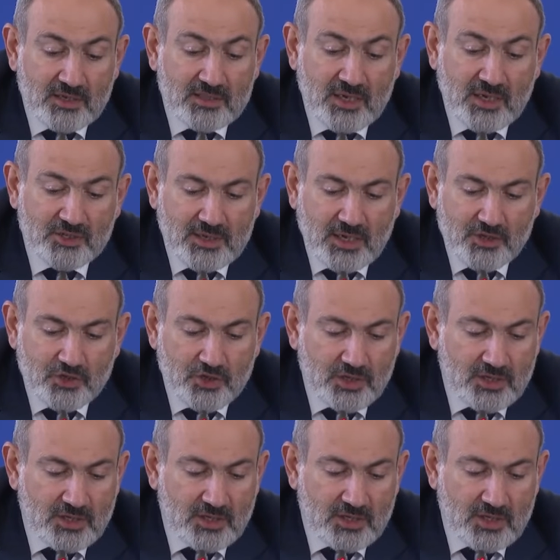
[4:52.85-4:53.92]
для
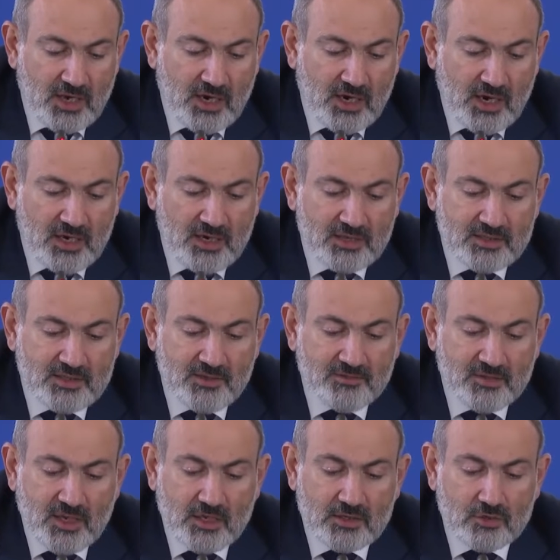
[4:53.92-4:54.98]
защиты на
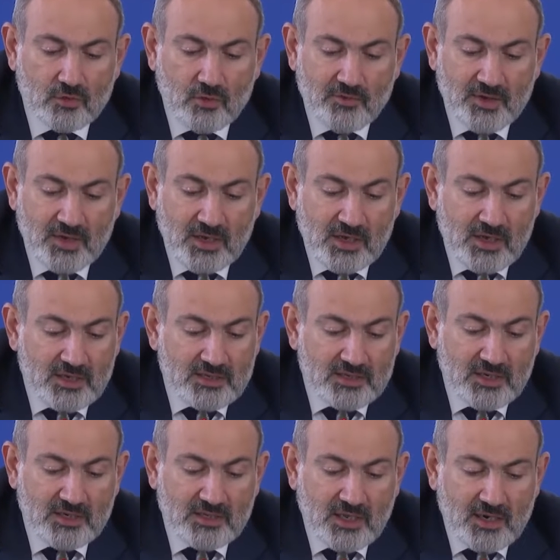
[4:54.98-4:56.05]
коллективной основе
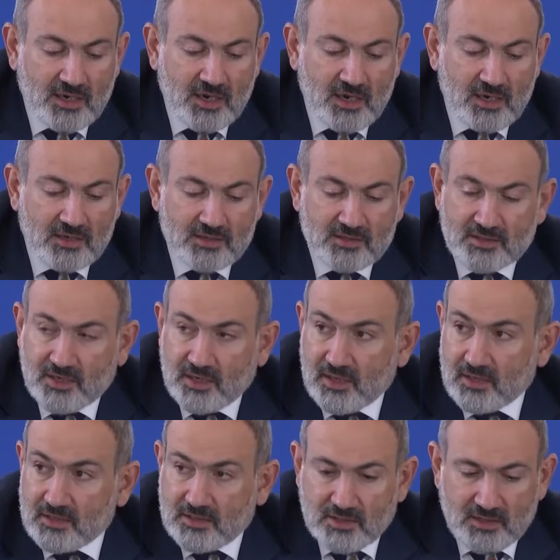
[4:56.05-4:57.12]
территориальной
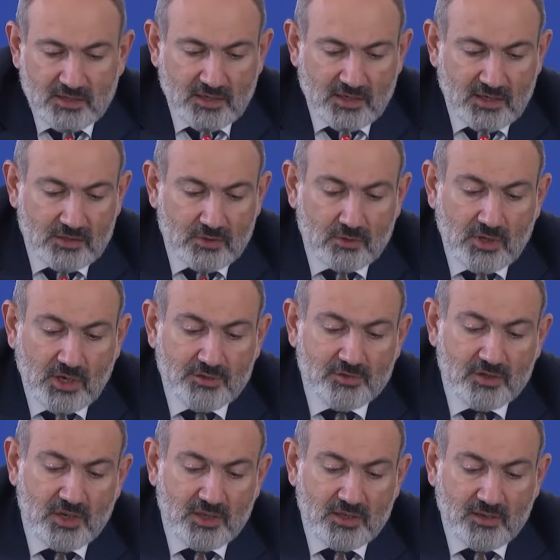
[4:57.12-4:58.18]
целостности
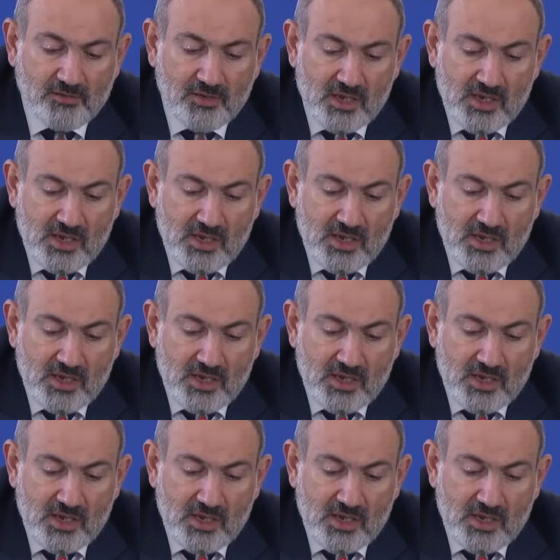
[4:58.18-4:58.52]
государств-членов